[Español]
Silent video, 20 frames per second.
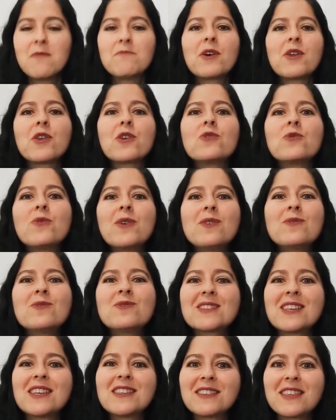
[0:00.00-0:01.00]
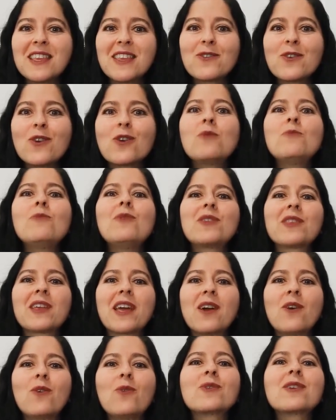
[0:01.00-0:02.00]
pero no en un sentido como
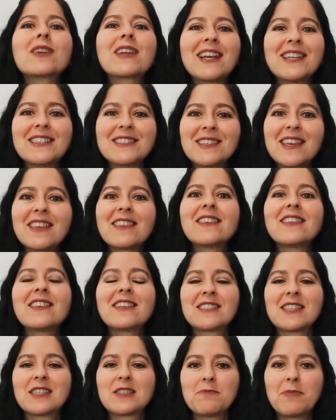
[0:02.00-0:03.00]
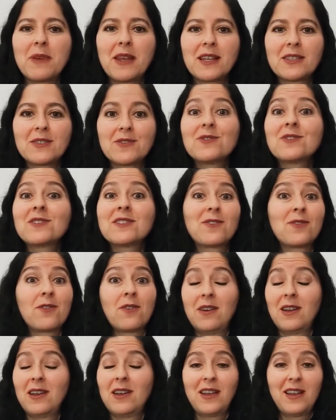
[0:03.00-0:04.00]
de urgencia, de desesperación,
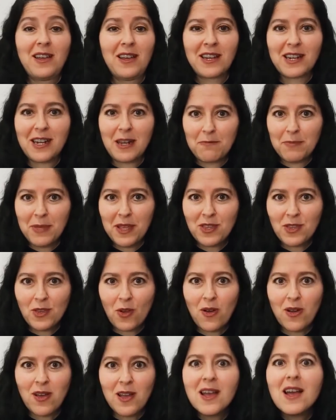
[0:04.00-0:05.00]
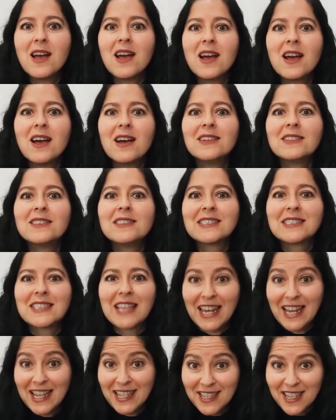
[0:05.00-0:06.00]
sino, repito,
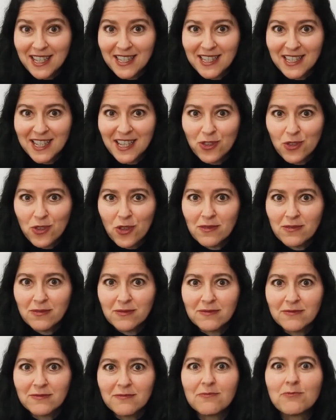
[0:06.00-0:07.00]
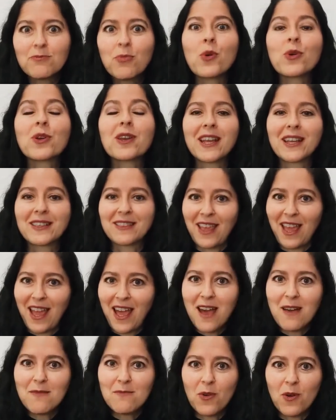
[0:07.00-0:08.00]
te necesito, porque te
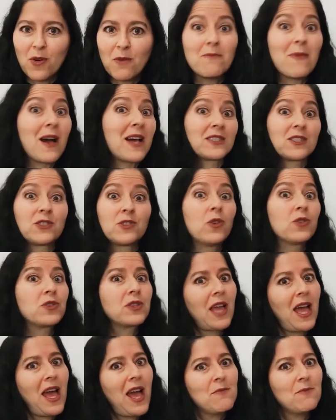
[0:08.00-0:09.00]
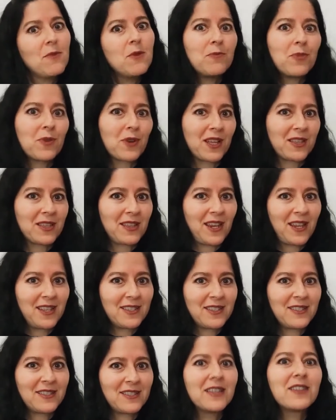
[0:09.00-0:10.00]
amo, más no te amo porque te
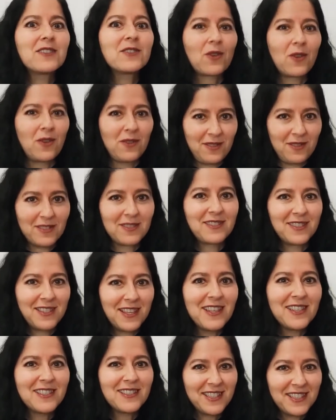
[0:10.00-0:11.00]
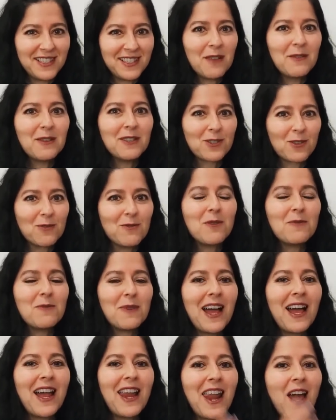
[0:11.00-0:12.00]
necesito. ¿Sí? Si ¿Sí sabes cómo
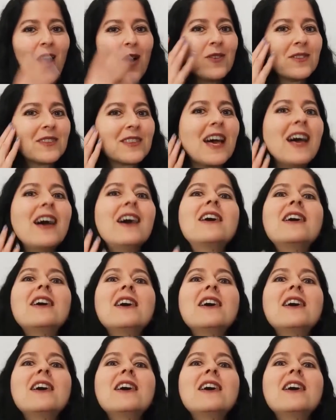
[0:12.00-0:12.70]
va la onda,